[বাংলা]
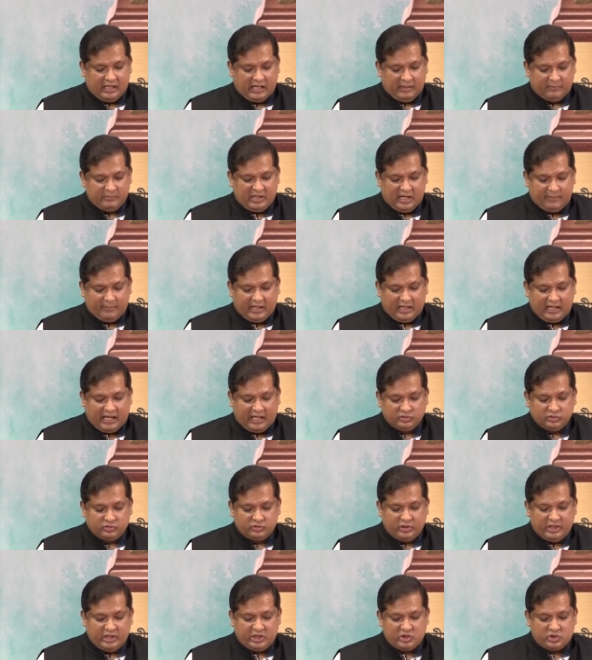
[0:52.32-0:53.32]
আমি আমার
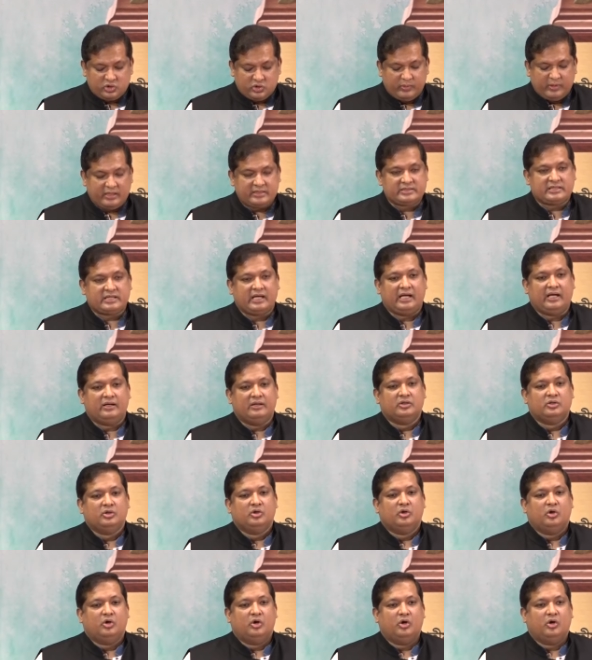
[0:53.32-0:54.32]
আন্তরিক শুভেচ্ছা
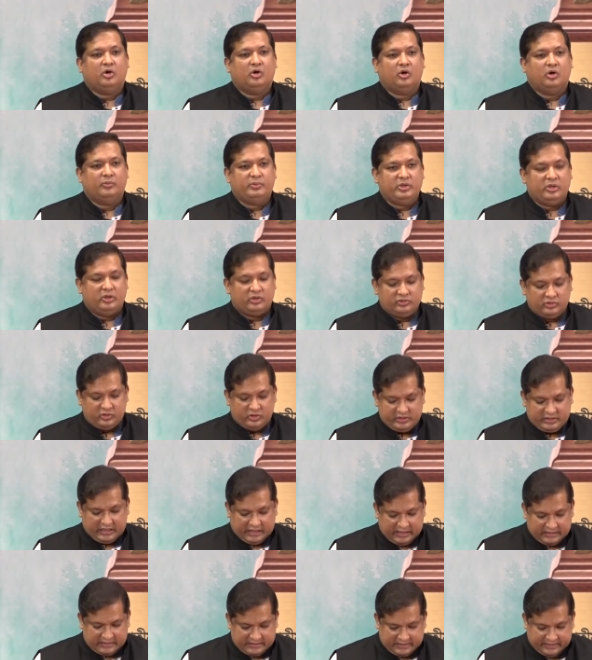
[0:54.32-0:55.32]
ও অভিনন্দন
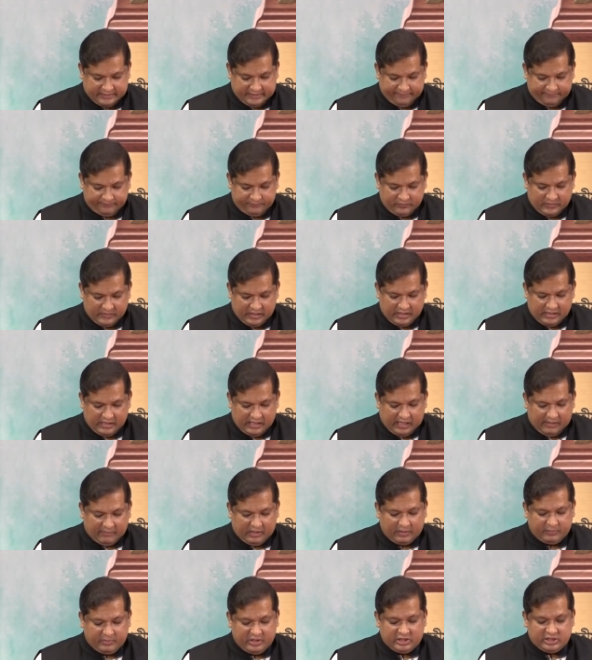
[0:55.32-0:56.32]
জানাচ্ছি
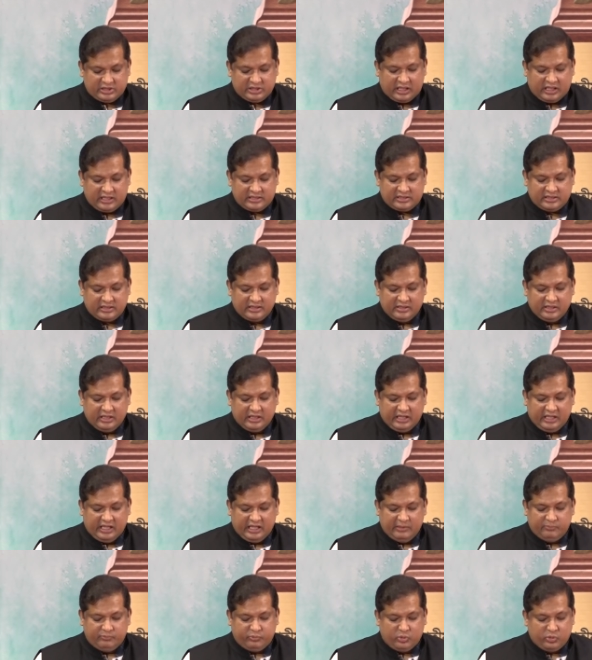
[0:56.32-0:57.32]
আমার বিশ্বাস
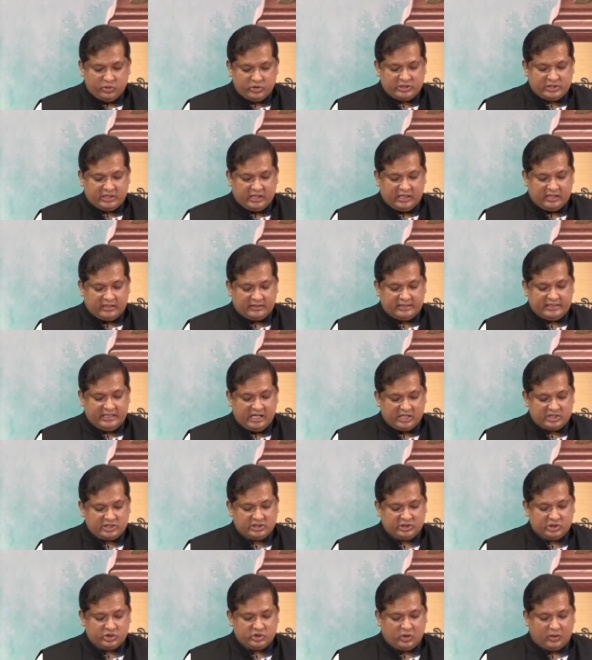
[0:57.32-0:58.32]
এই পুরস্কার
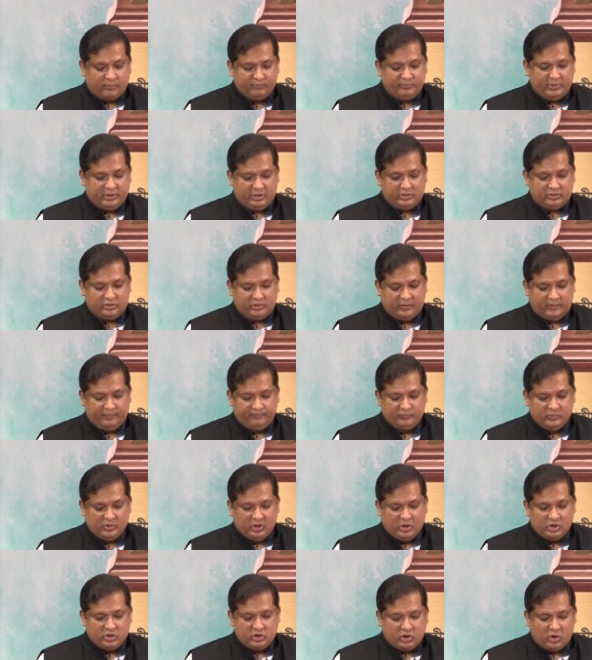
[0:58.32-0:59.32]
ক্রীড়ার সাথে সম্পৃক্ত
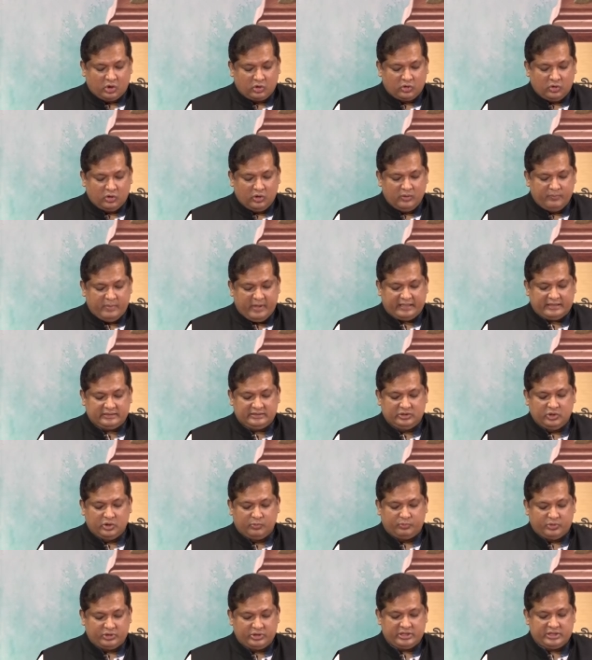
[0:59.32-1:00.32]
সকল
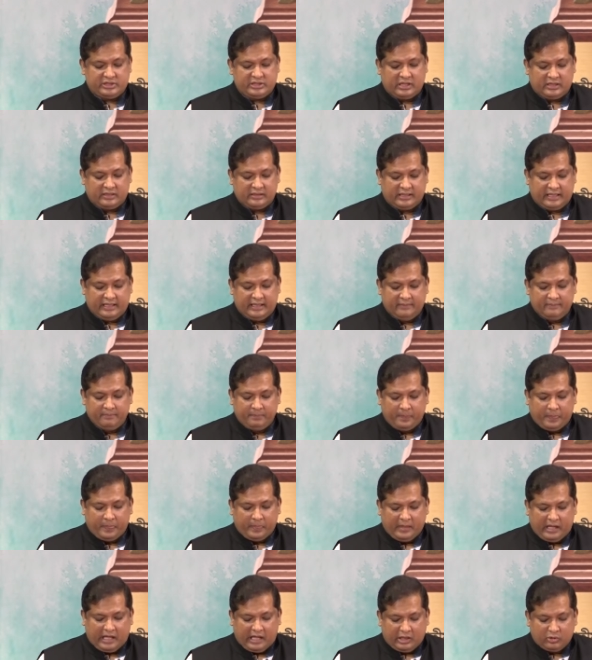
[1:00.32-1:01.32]
ব্যক্তি ও প্রতিষ্ঠানকে
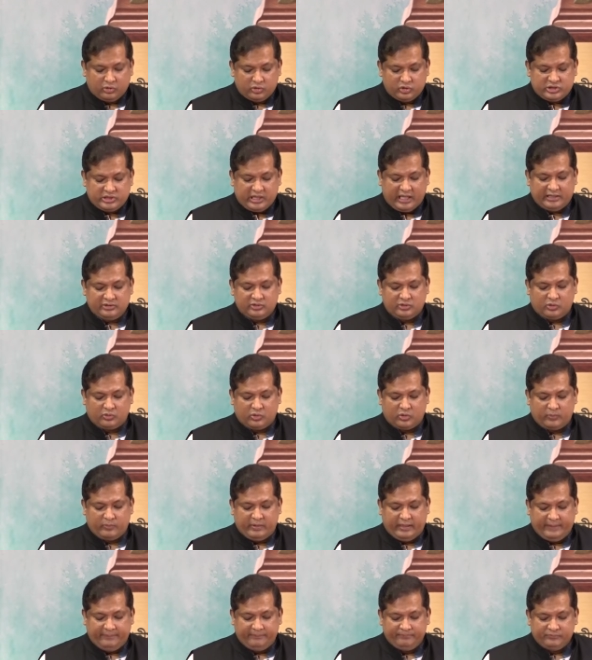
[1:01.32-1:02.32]
আরো উৎসাহিত
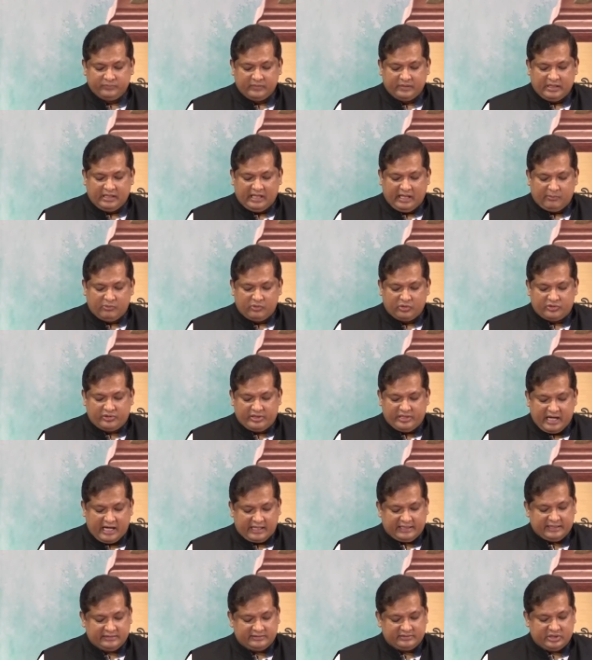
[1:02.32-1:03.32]
করবে এবং
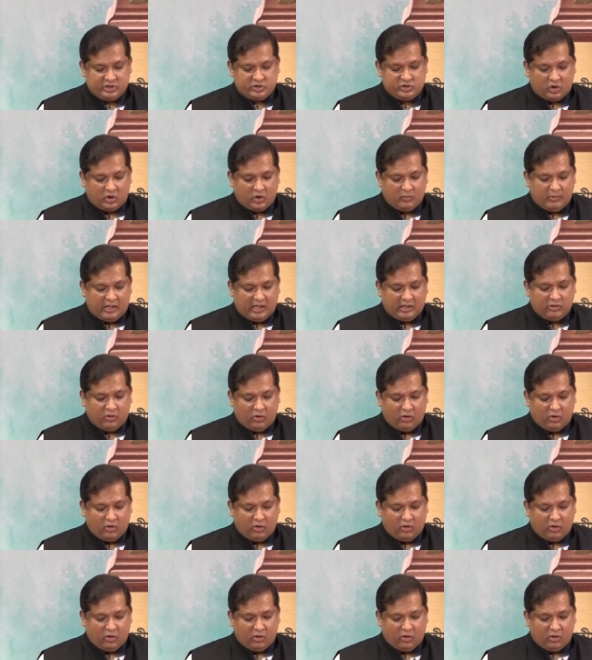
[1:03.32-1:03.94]
ক্রীড়াক্ষেত্রে চলমান